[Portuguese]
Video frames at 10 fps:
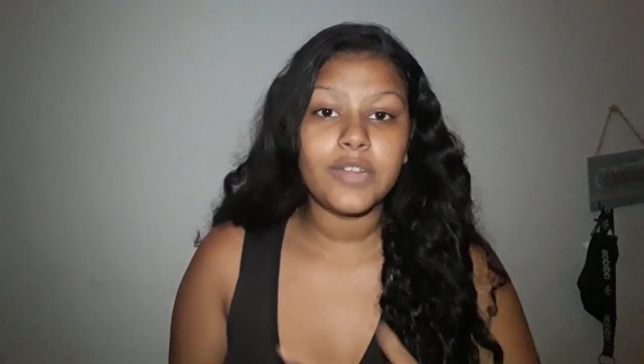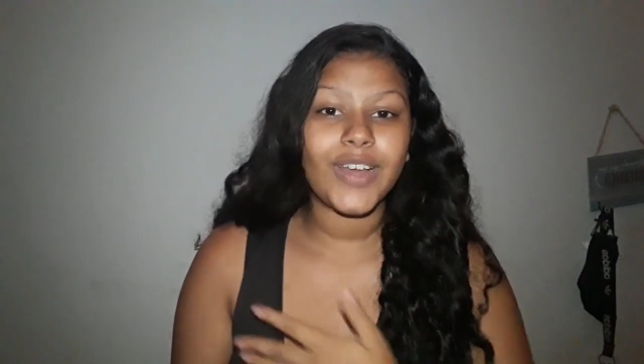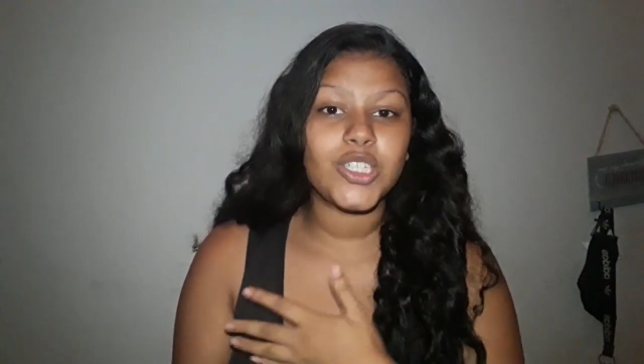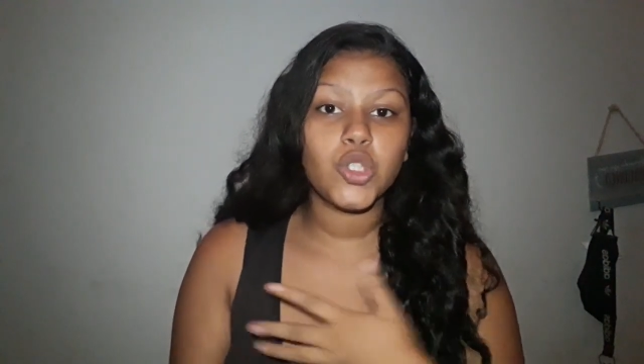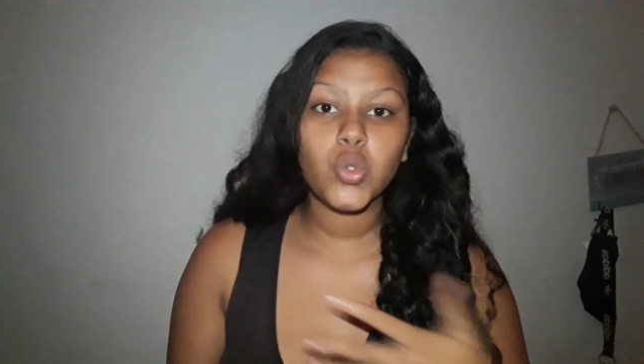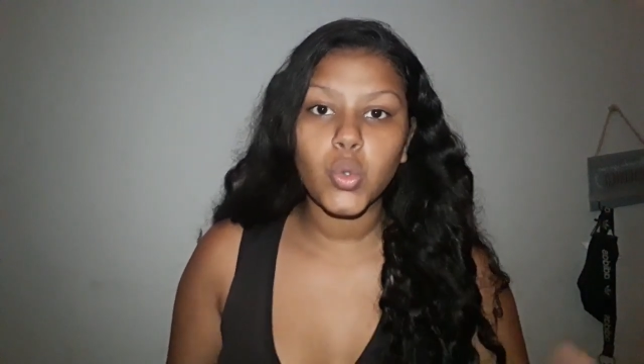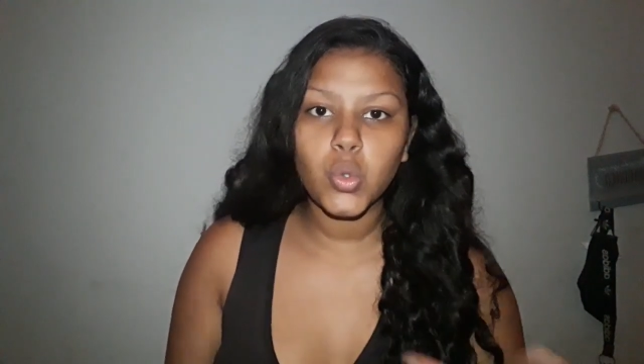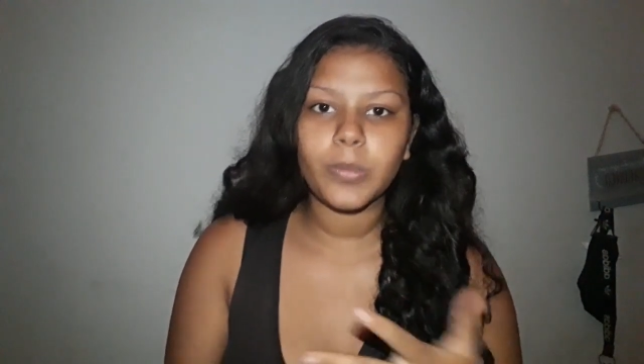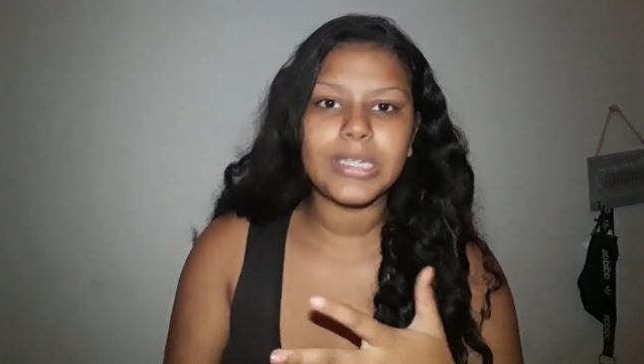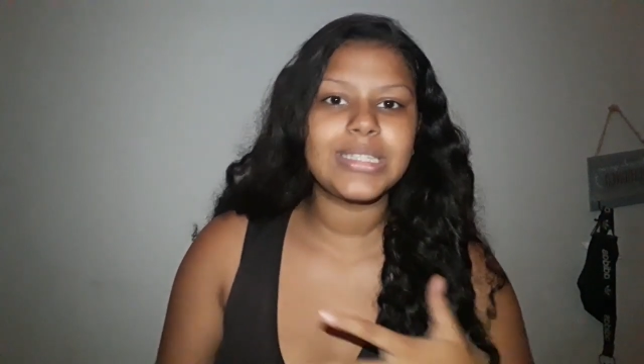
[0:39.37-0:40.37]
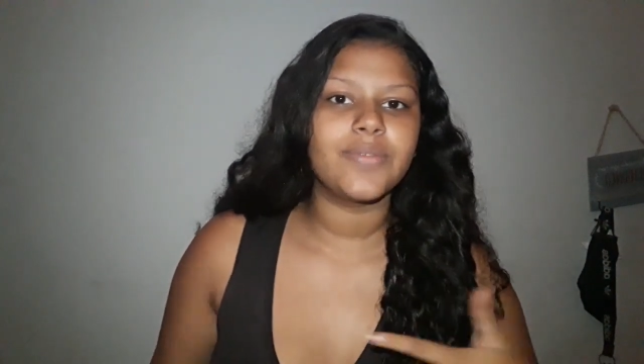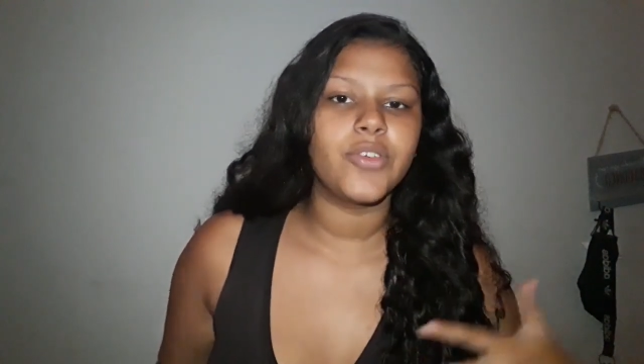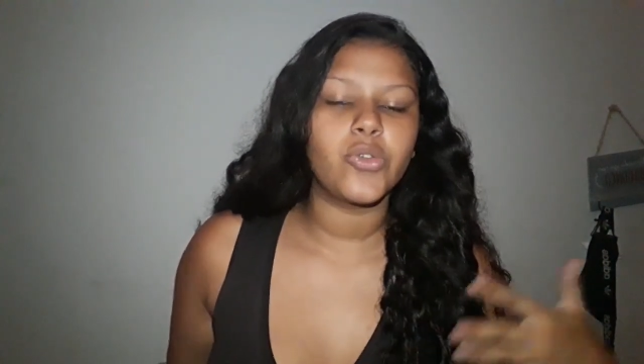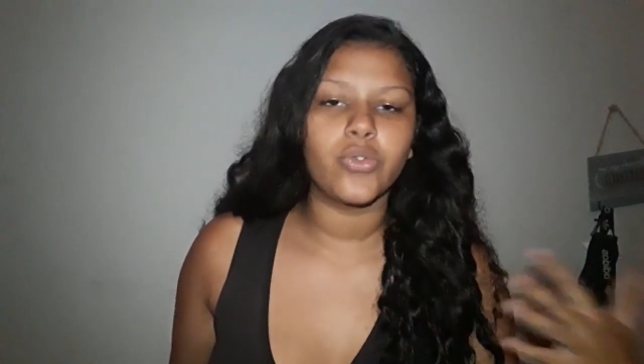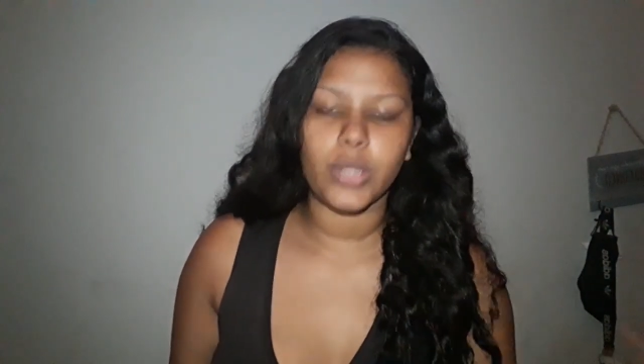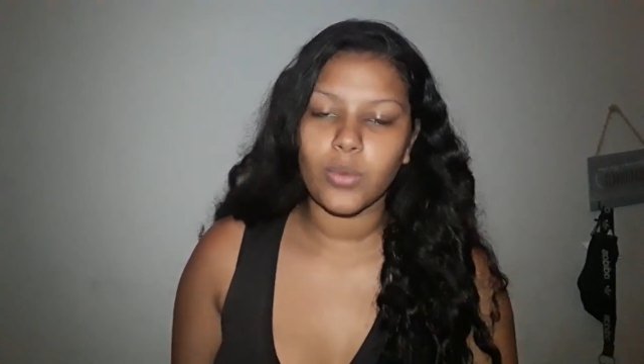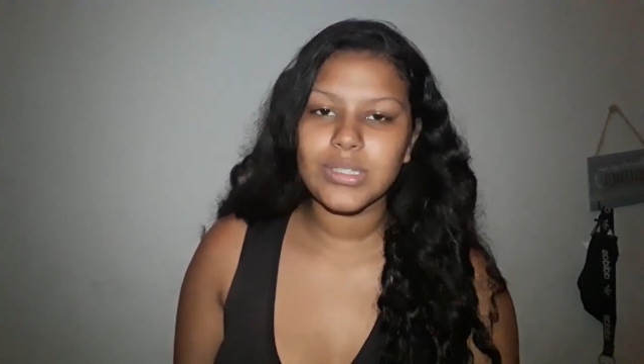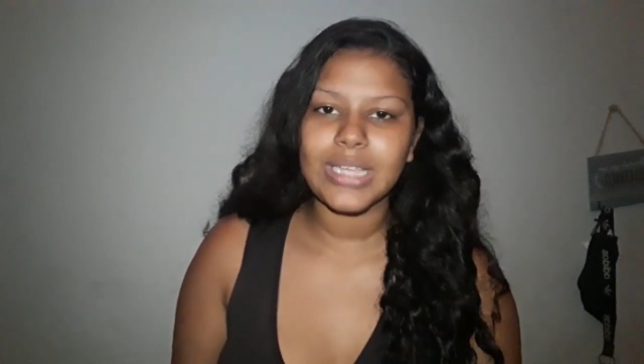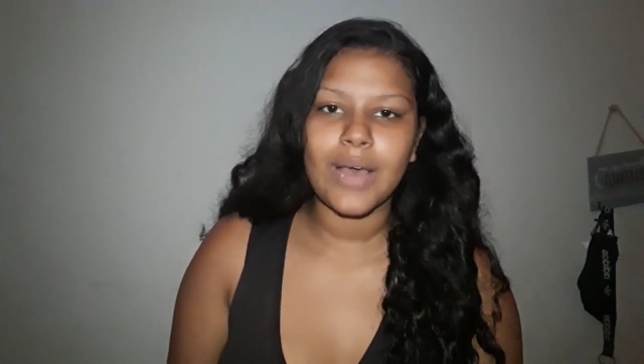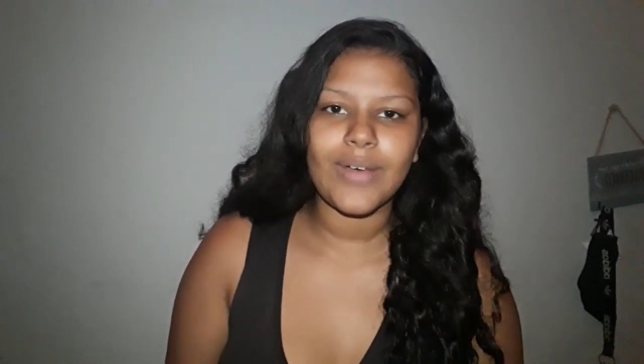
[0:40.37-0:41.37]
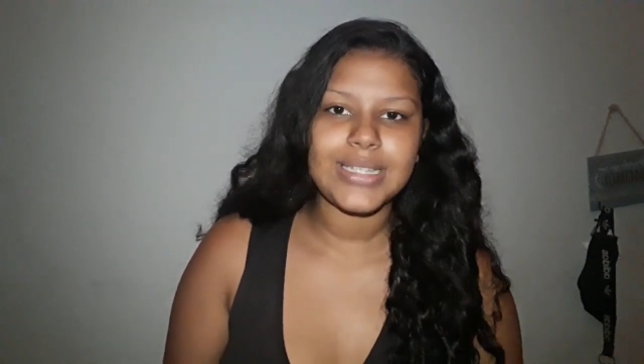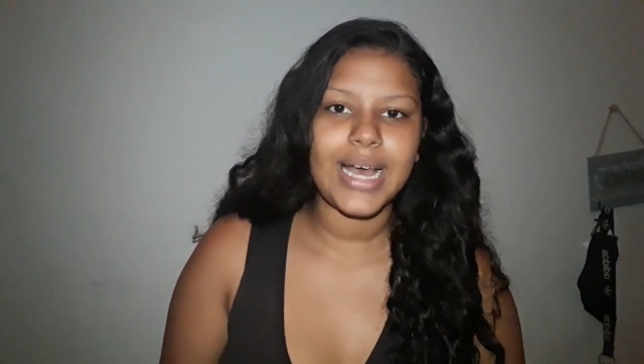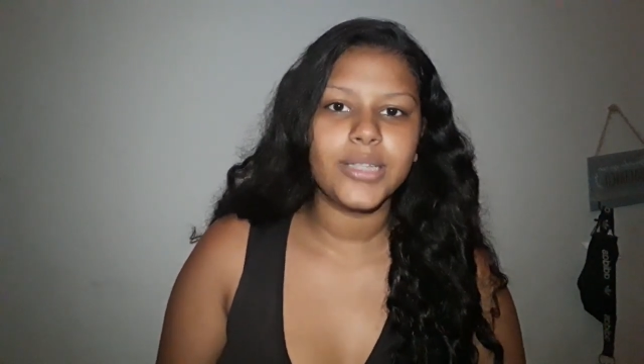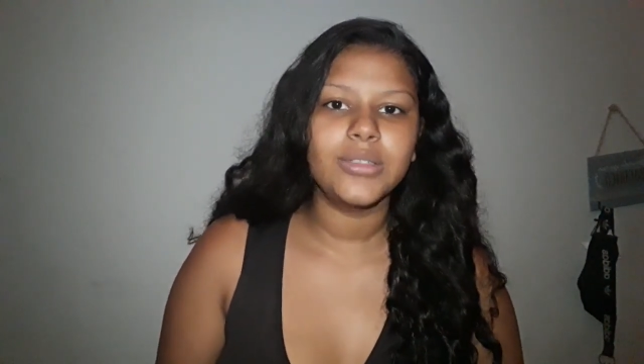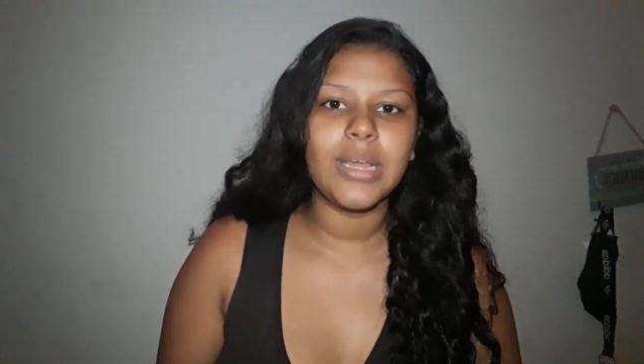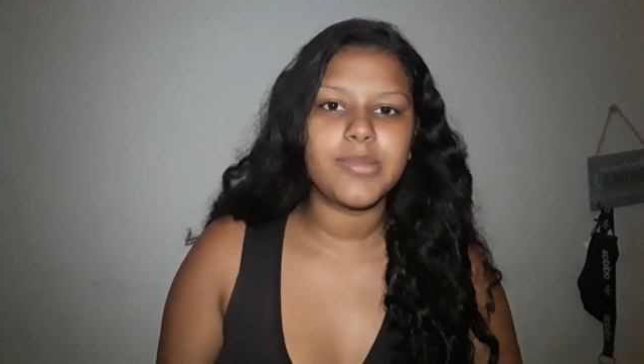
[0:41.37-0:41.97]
faz de tudo para esse vídeo não ser vazado, né?